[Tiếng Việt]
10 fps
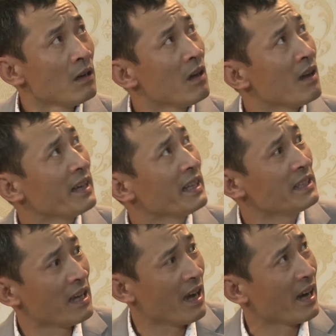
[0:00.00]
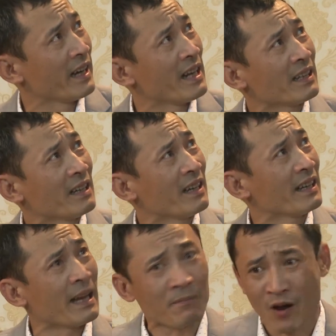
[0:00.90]
Ôi trời đất
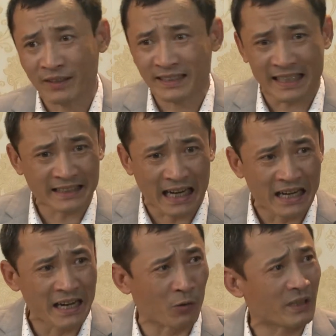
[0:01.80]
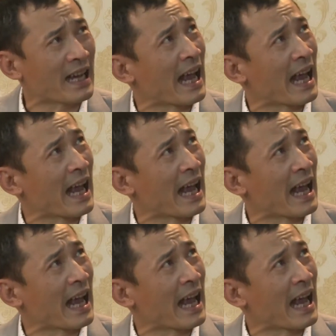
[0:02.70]
ơi Em nói gì anh chẳng hiểu chứ